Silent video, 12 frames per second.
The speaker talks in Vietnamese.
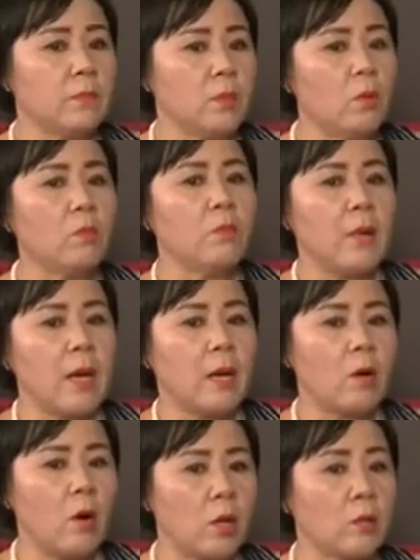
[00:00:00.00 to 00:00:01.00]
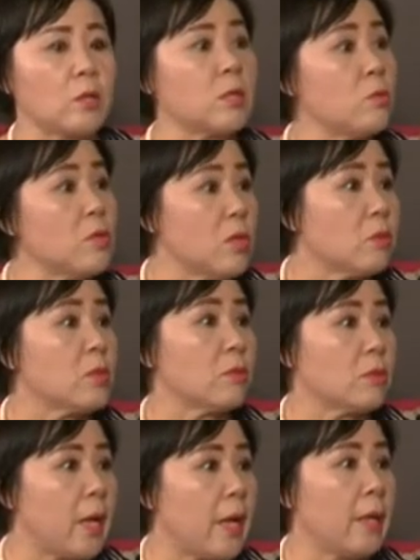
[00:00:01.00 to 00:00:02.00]
lúc mà còn có 6 triệu
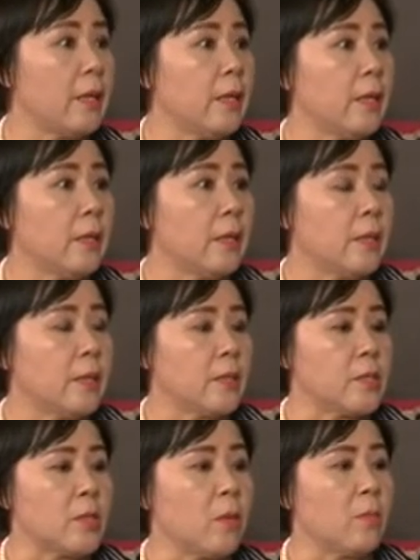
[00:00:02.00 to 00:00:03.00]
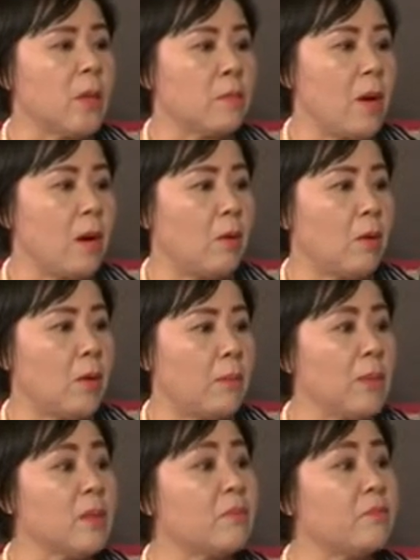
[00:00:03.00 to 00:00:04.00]
trong tay thì chồng mình bảo là
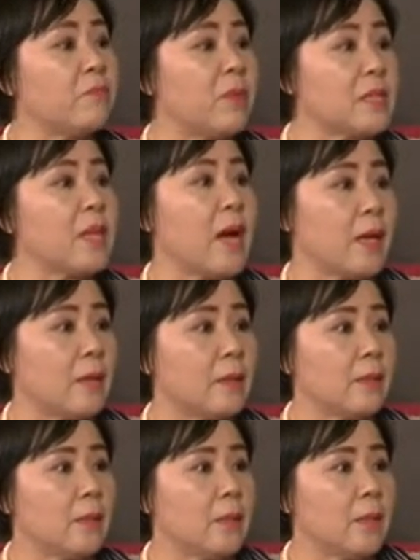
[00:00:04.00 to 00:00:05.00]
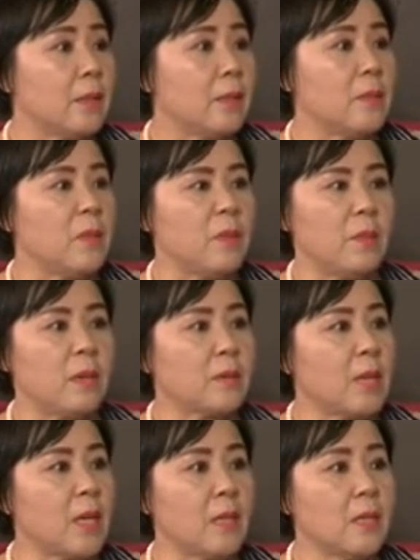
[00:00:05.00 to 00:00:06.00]
mình phá sản thì mình bảo
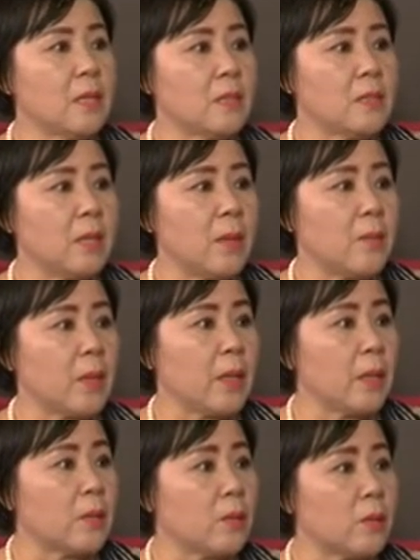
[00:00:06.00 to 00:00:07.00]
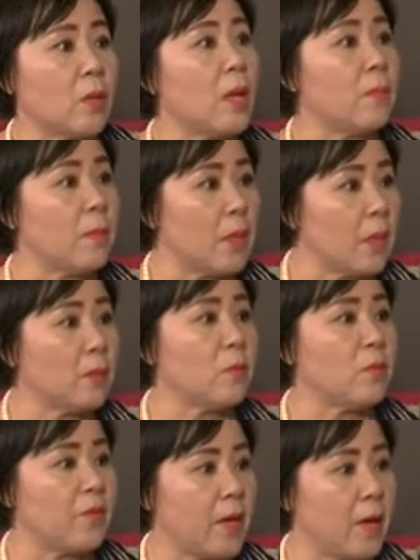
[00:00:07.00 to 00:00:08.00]
giang cơ sự nghiệp này tôi làm lên
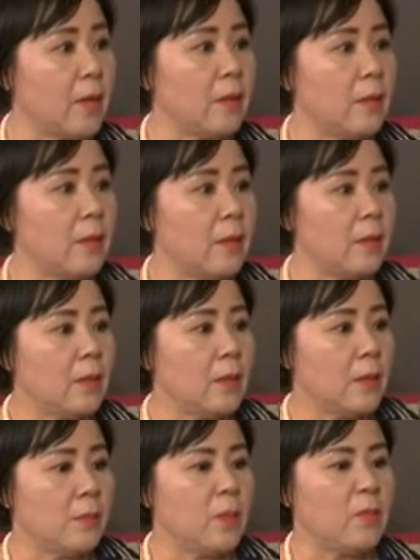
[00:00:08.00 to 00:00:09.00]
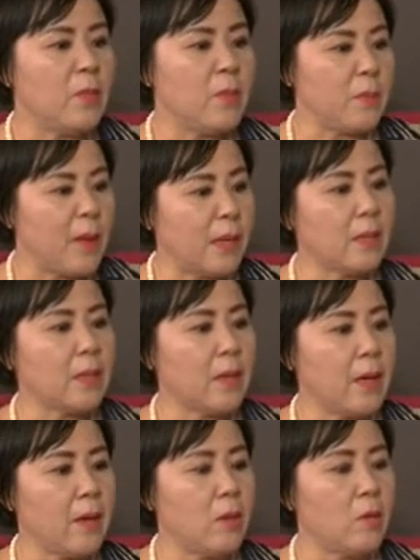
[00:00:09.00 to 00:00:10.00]
tôi phá bởi vì mình bán thịt
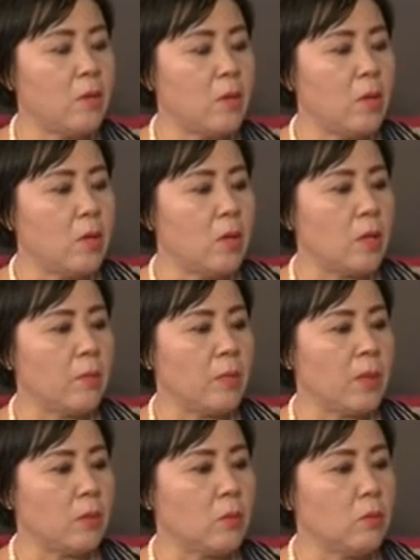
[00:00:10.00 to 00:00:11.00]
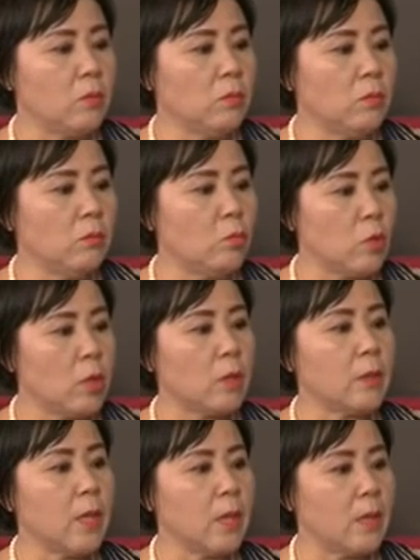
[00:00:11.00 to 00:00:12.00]
heo là mình cũng mua
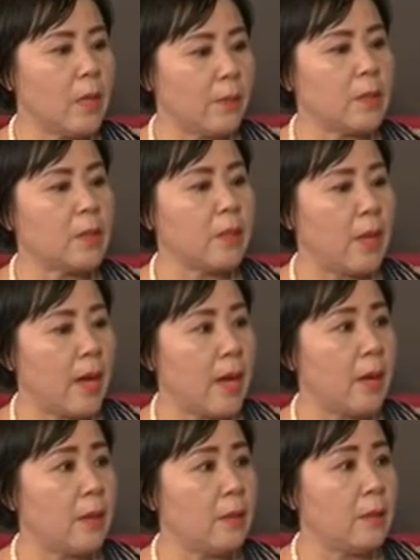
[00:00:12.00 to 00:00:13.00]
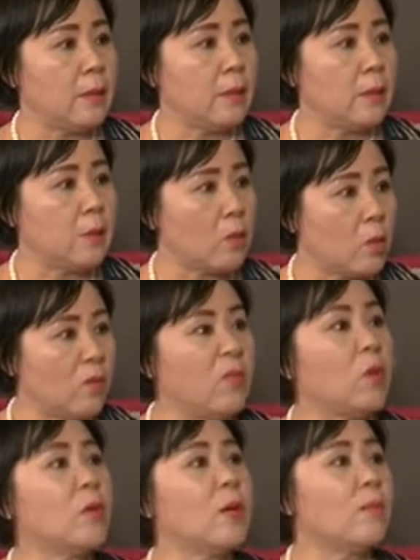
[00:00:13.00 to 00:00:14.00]
được đất làm được nhà rồi có
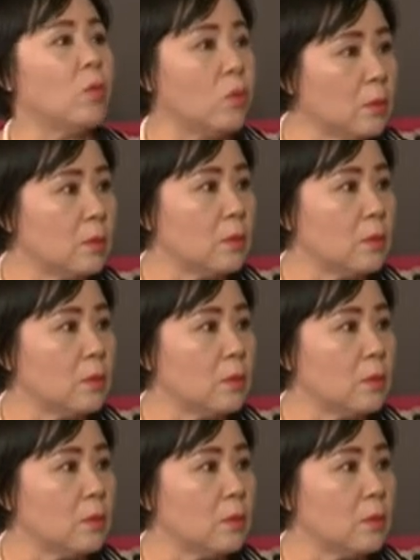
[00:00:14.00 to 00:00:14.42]
vốn làm bún